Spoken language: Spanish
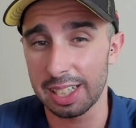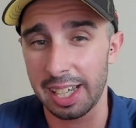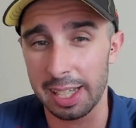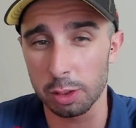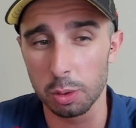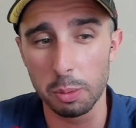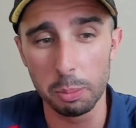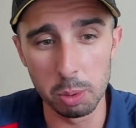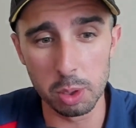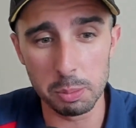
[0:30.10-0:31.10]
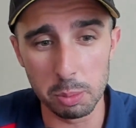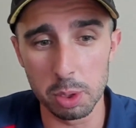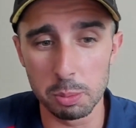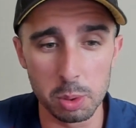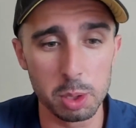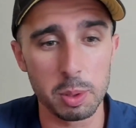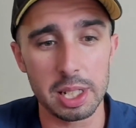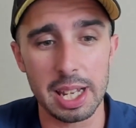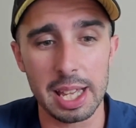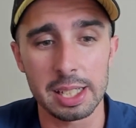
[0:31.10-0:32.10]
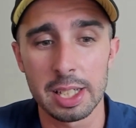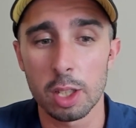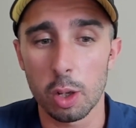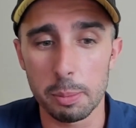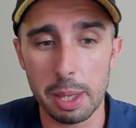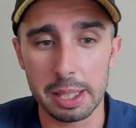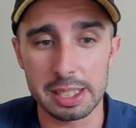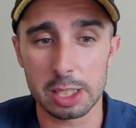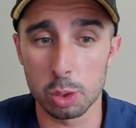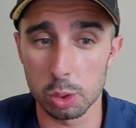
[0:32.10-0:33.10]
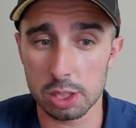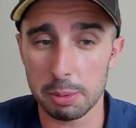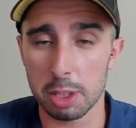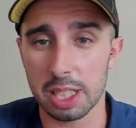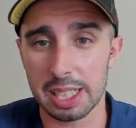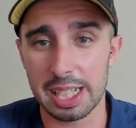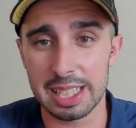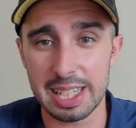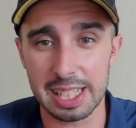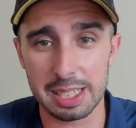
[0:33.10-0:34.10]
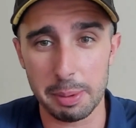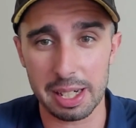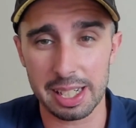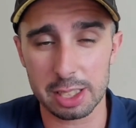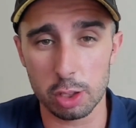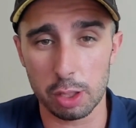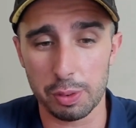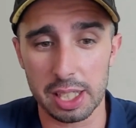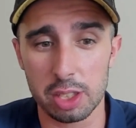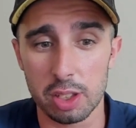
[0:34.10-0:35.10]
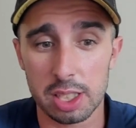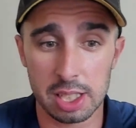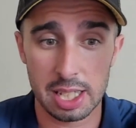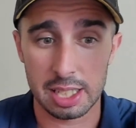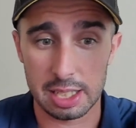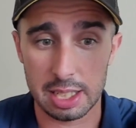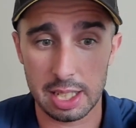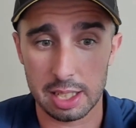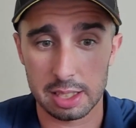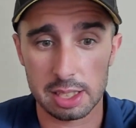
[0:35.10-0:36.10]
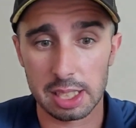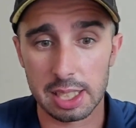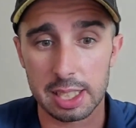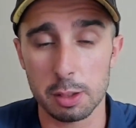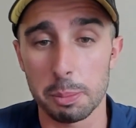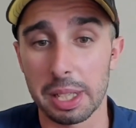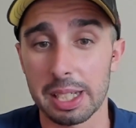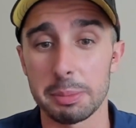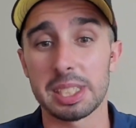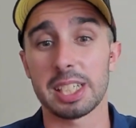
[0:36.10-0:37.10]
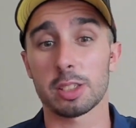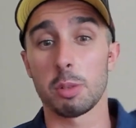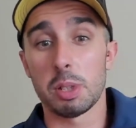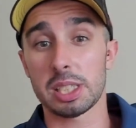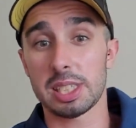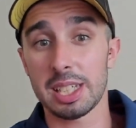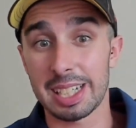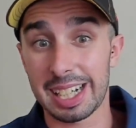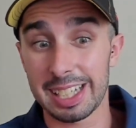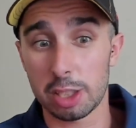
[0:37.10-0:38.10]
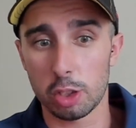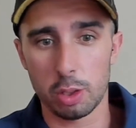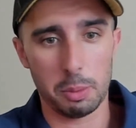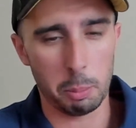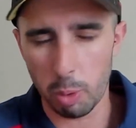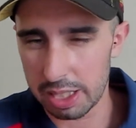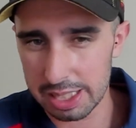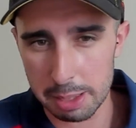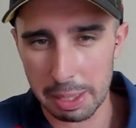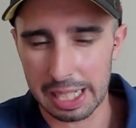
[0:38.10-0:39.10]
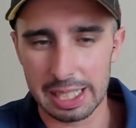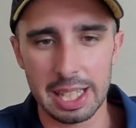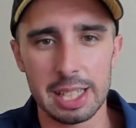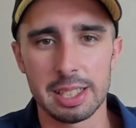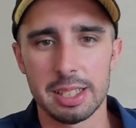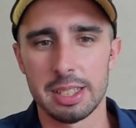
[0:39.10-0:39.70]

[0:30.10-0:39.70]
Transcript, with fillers: dejaros un muy, muy, muy buen like. Obviamente suscribiros al canal y activar las notificaciones. Y eh, si quieres comprar camisetas como esta, retro, buenísima calidad,